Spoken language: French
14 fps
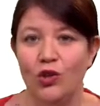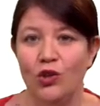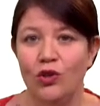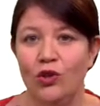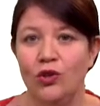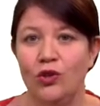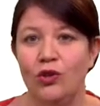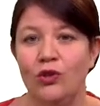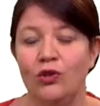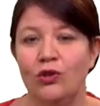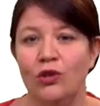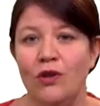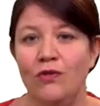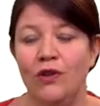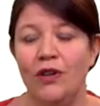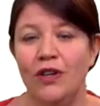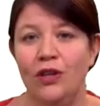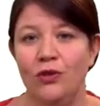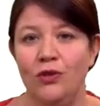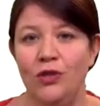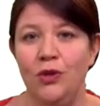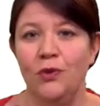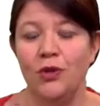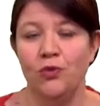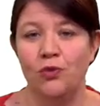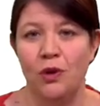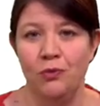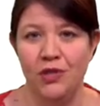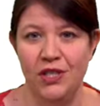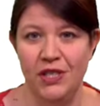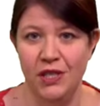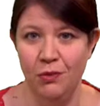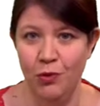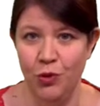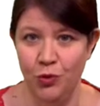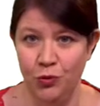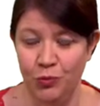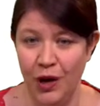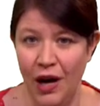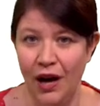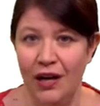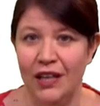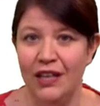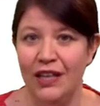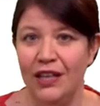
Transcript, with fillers: que le solvant et le diluant soient miscibles ou pas,